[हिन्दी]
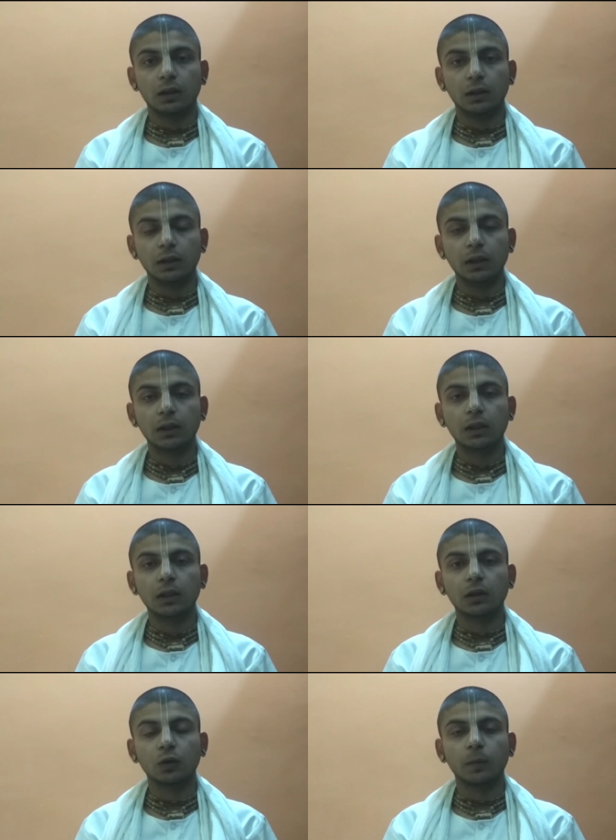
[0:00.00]
नित्य
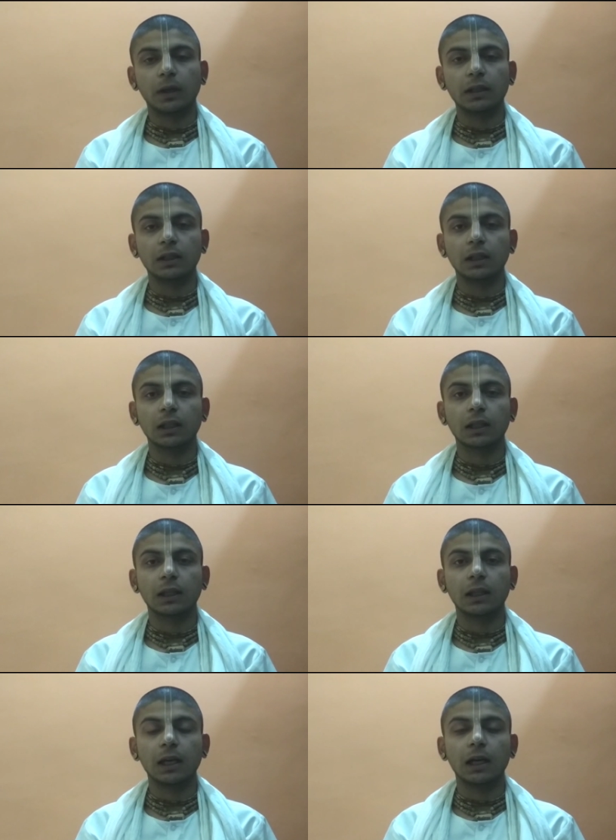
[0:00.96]
रसोपासना
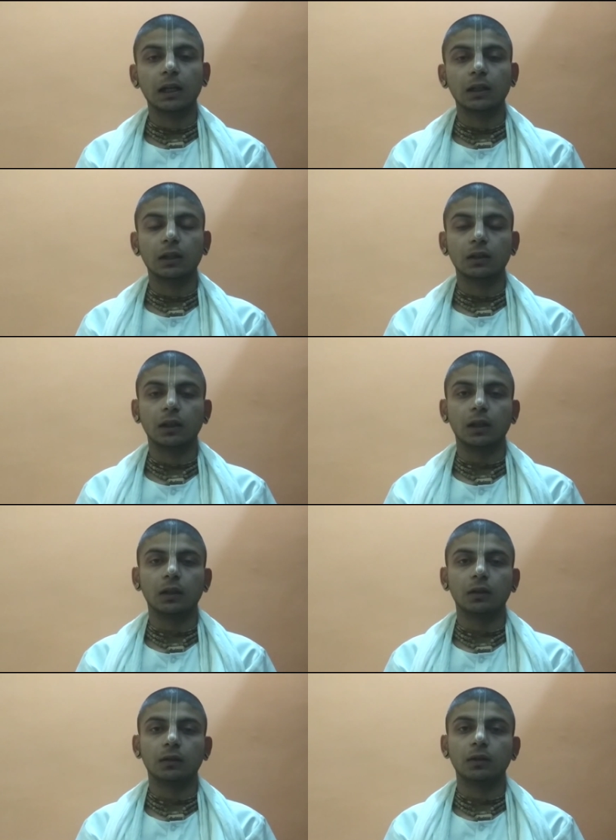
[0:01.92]
क्या है
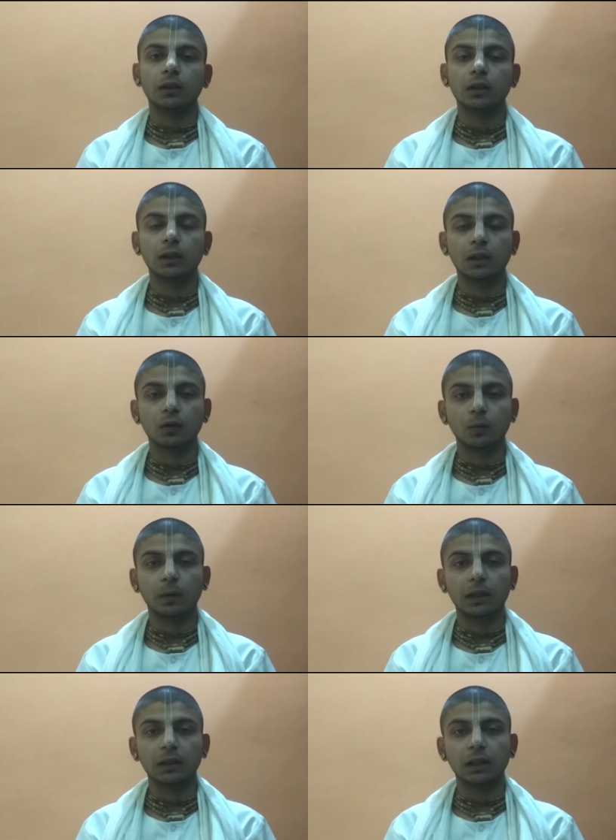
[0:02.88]
नित्य
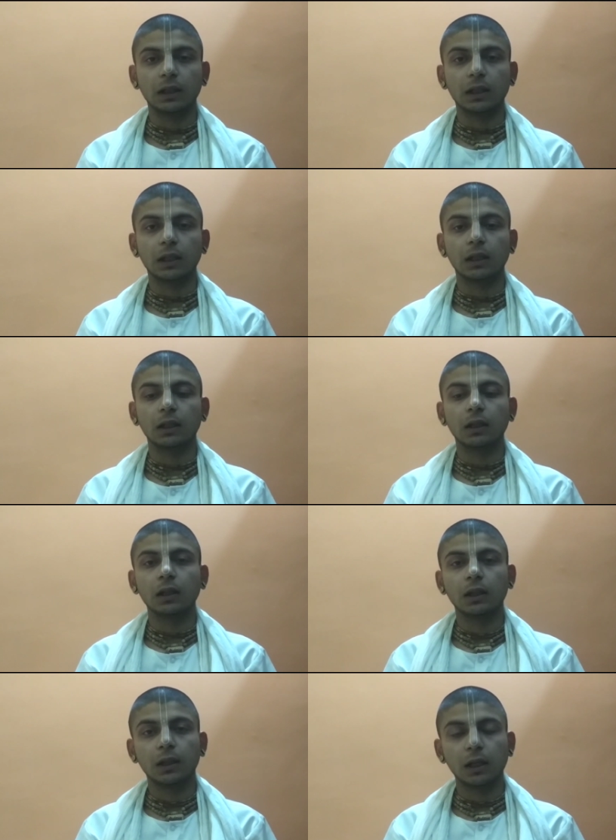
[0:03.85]
रसोपासना का
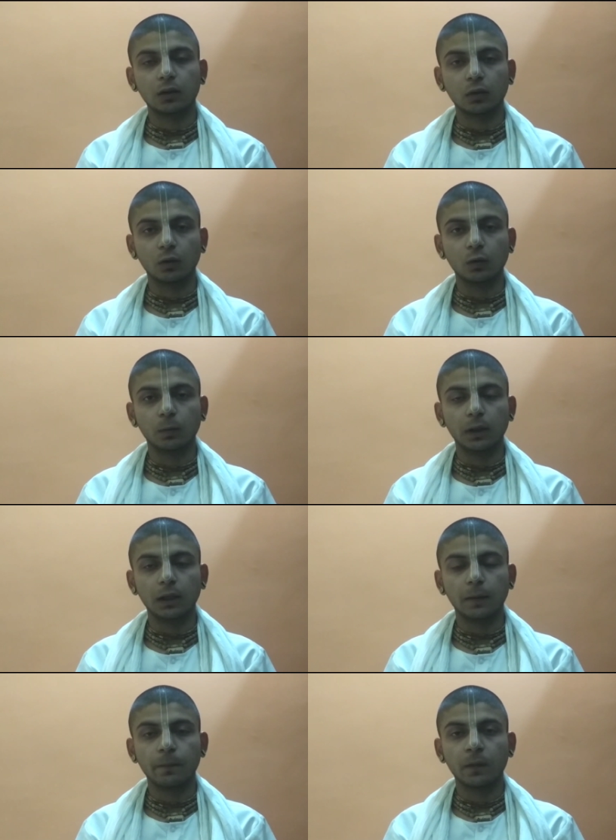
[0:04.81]
क्या स्वरूप
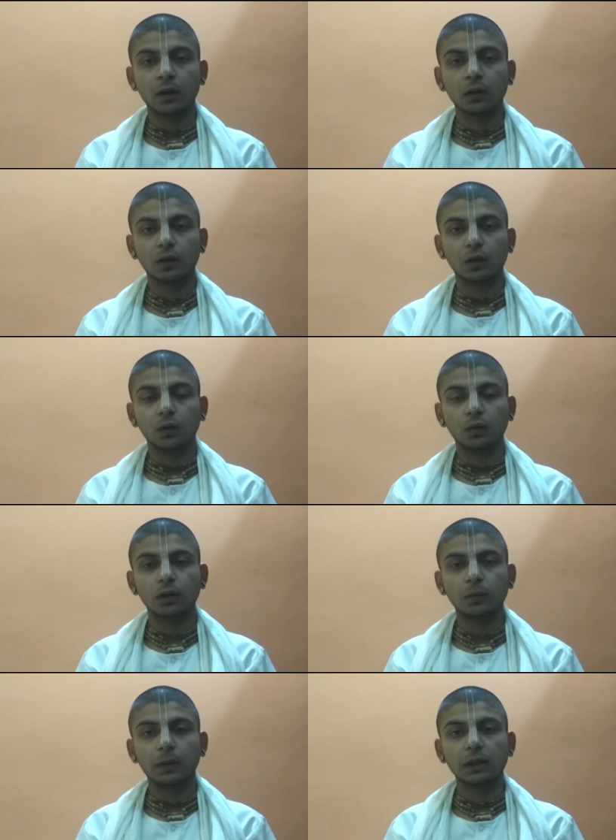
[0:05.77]
है तो
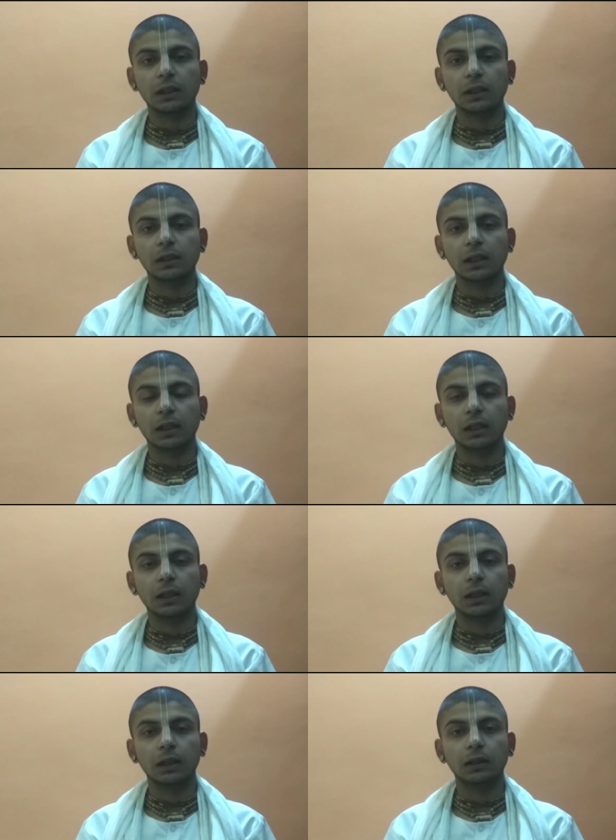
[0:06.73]
उसी पर चर्चा करने
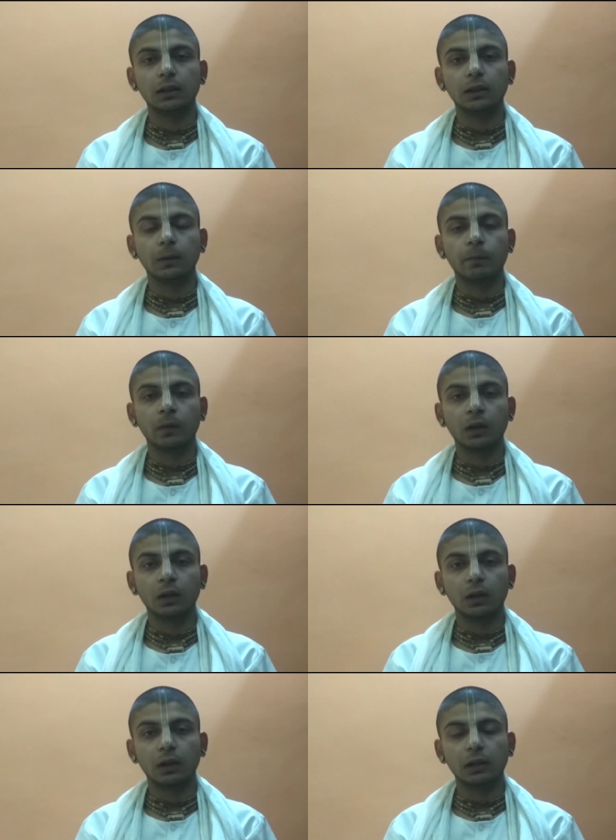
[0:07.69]
के लिए
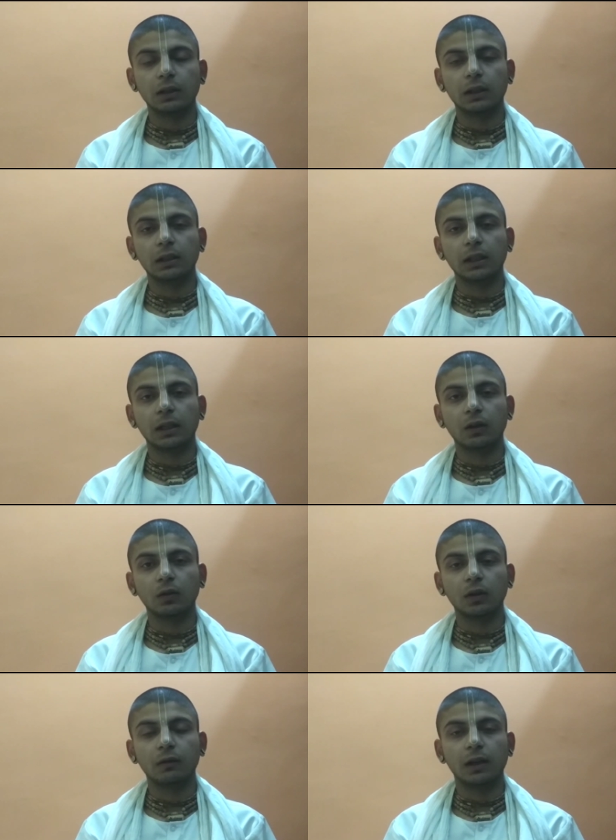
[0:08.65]
रसिक
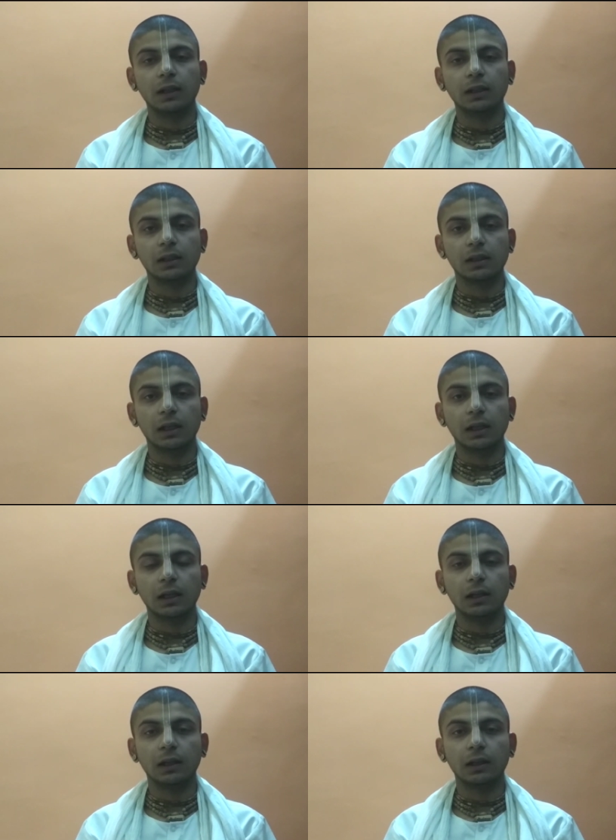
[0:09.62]
आचार्यों की वाणी का सहारा
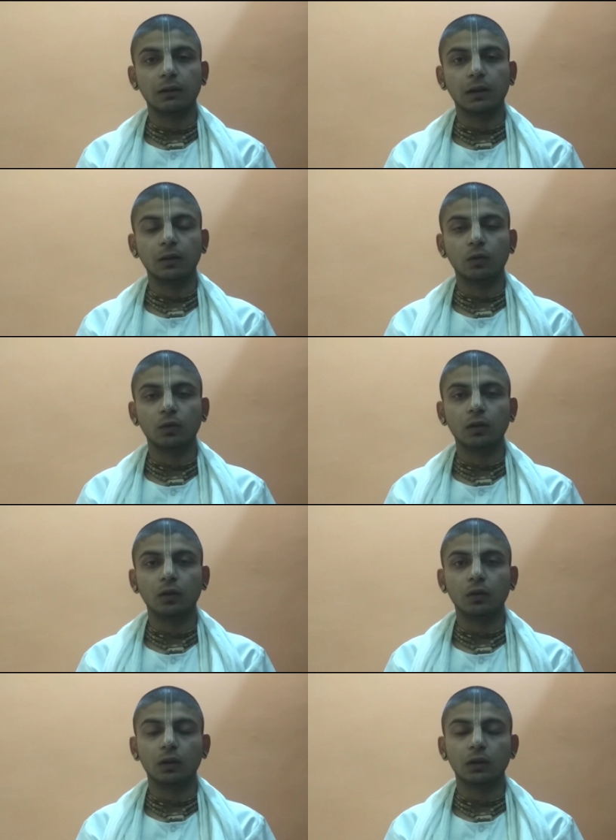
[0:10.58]
लेकर व
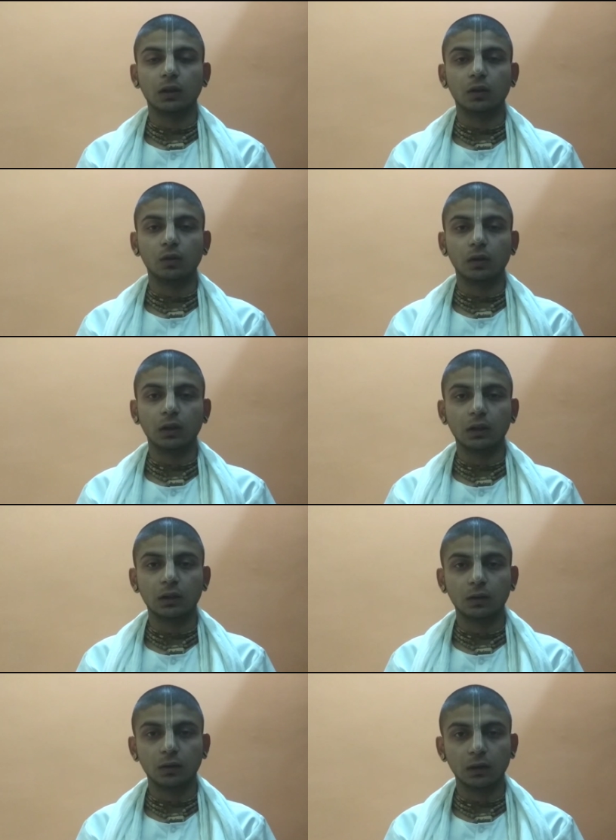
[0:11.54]
गुरुजनों की चरणों की रच
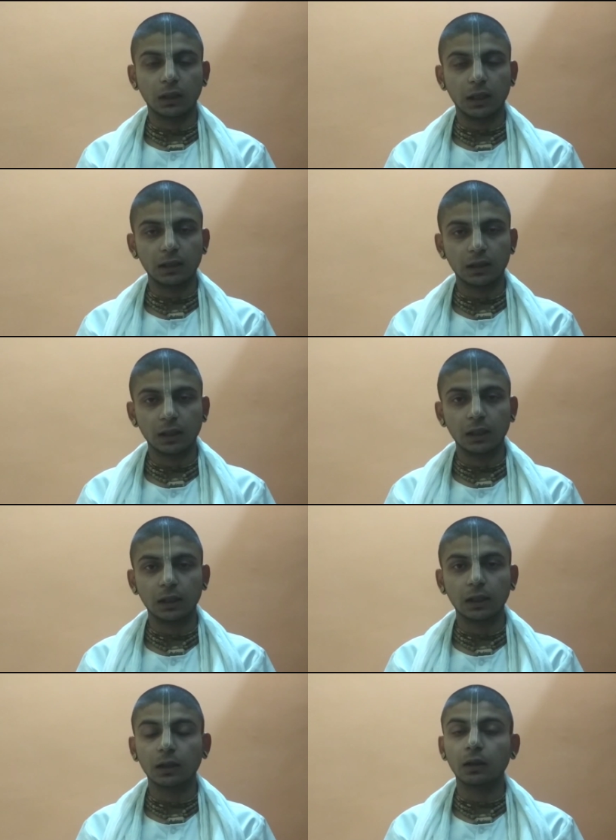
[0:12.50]
का आश्रय
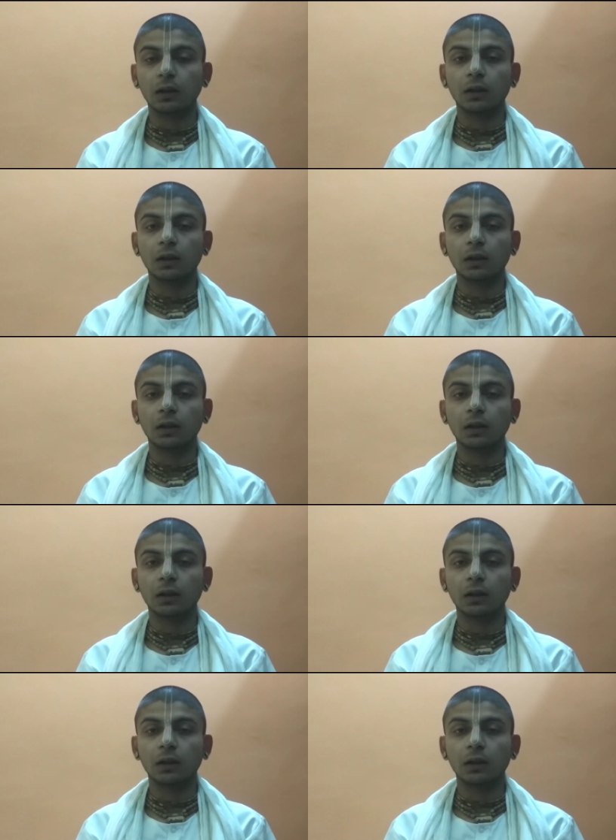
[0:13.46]
लेकर